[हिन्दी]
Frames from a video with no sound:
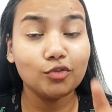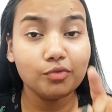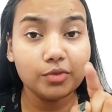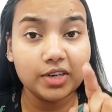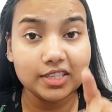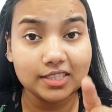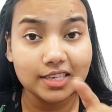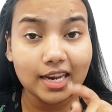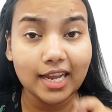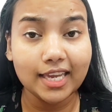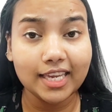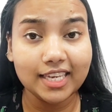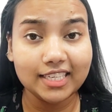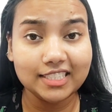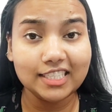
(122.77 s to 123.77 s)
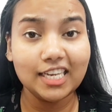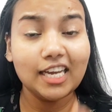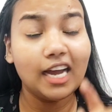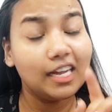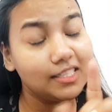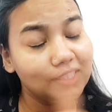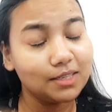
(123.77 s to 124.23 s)
तो डिसलाइक कीजिए
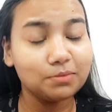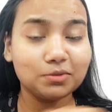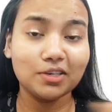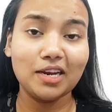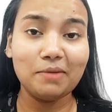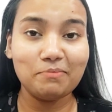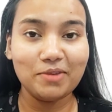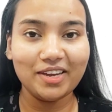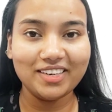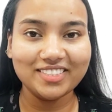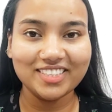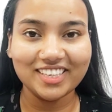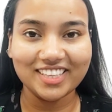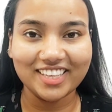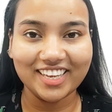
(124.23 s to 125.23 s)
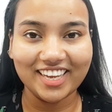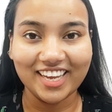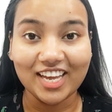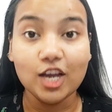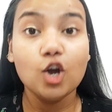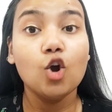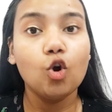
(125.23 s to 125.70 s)
अनसब्सक्राइब भी कर सकते हैं
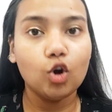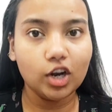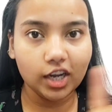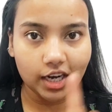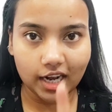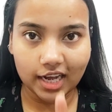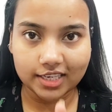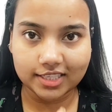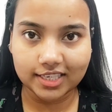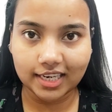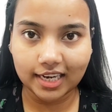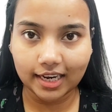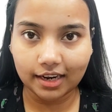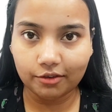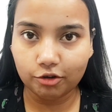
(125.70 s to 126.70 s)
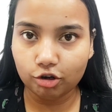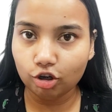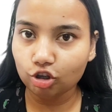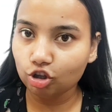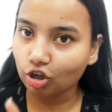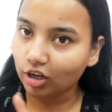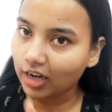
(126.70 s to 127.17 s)
और अगर अच्छी लगे वीडियो
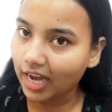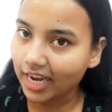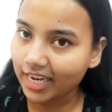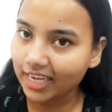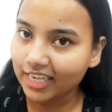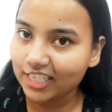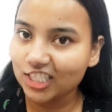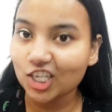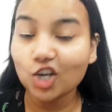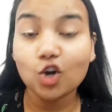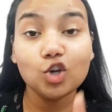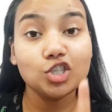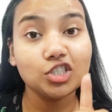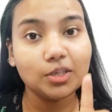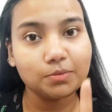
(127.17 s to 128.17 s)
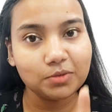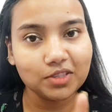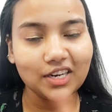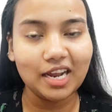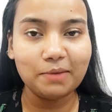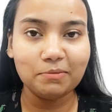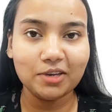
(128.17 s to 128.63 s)
तो लाइक कीजिए और
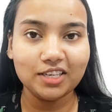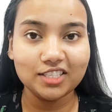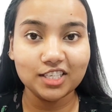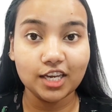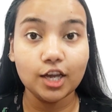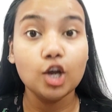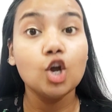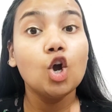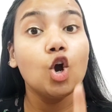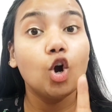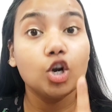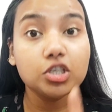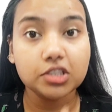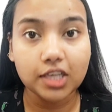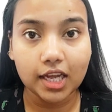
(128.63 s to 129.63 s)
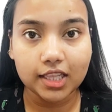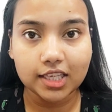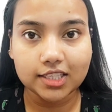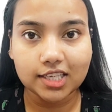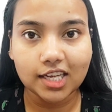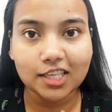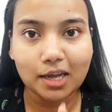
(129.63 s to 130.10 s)
सब्सक्राइब कीजिए और साथ ही
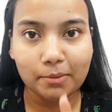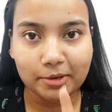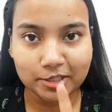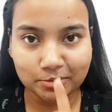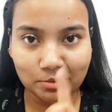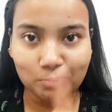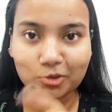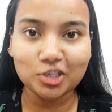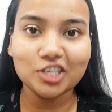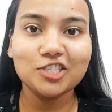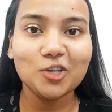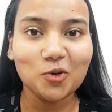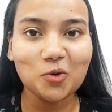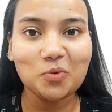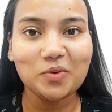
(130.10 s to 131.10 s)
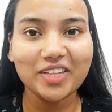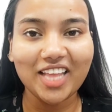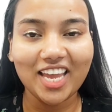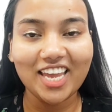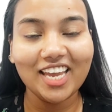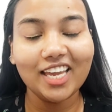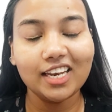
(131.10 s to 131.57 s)
साथ कमेंट्स में मुझे ज़रूर
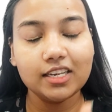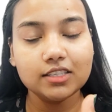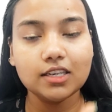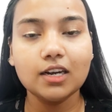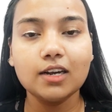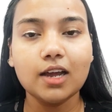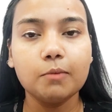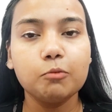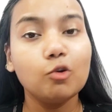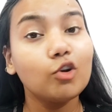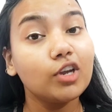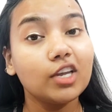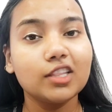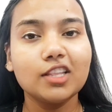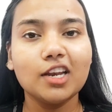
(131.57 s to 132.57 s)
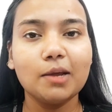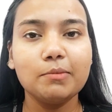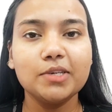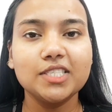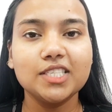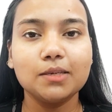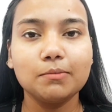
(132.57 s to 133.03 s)
बताइए कि रिज़ल्ट आपको कितना
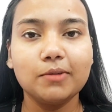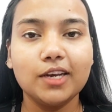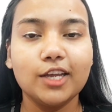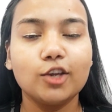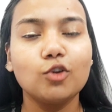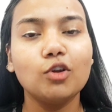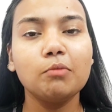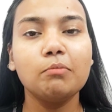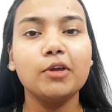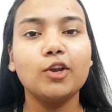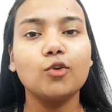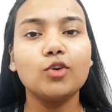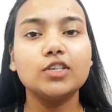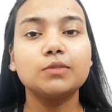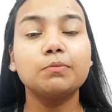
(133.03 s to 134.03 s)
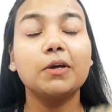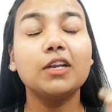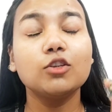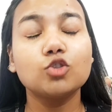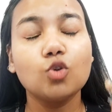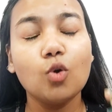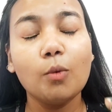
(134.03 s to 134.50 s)
अमेजिंग मिले क्योंकि मेरे को इस पर
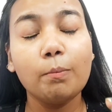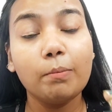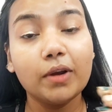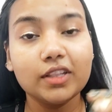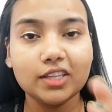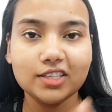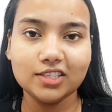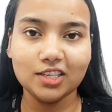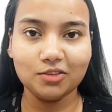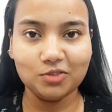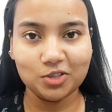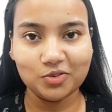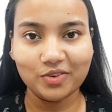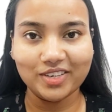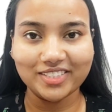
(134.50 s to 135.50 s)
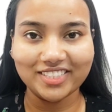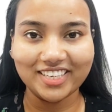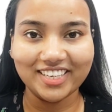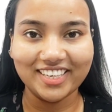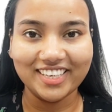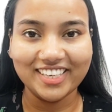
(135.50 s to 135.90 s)
सौ प्रतिशत विश्वास है